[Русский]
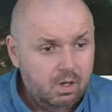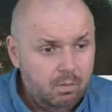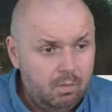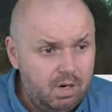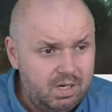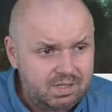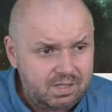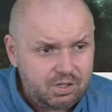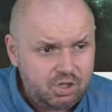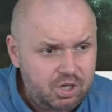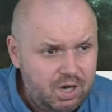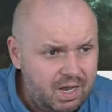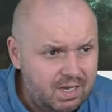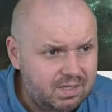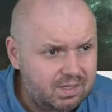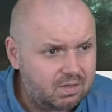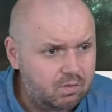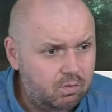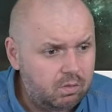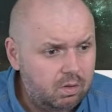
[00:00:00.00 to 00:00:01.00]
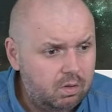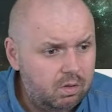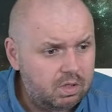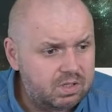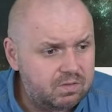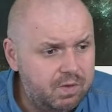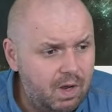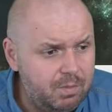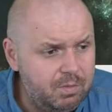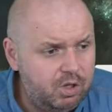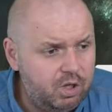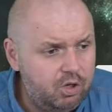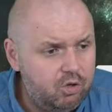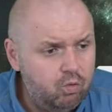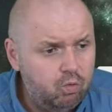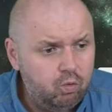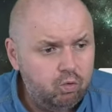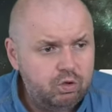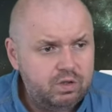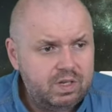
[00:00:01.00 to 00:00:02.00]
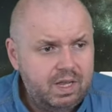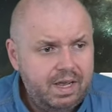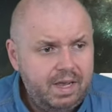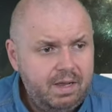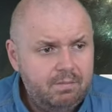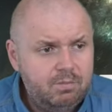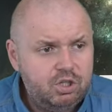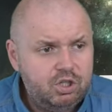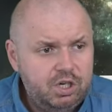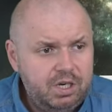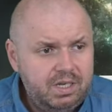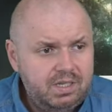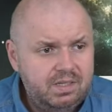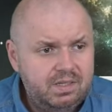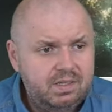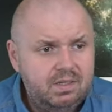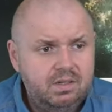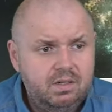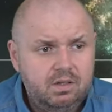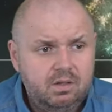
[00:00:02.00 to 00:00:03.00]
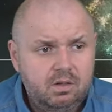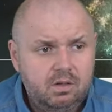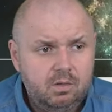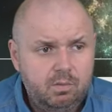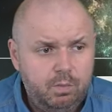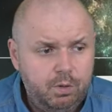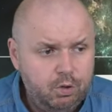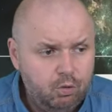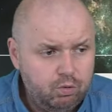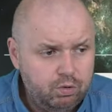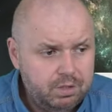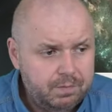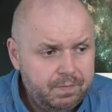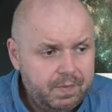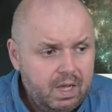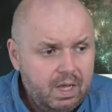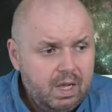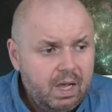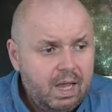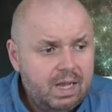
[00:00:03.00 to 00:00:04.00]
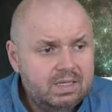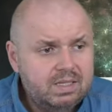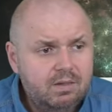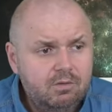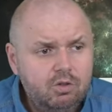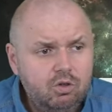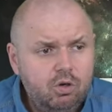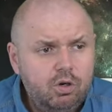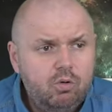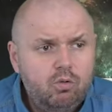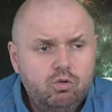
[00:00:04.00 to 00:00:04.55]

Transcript: Мы сейчас э, с вами на Югус АМ6+. Э, Основное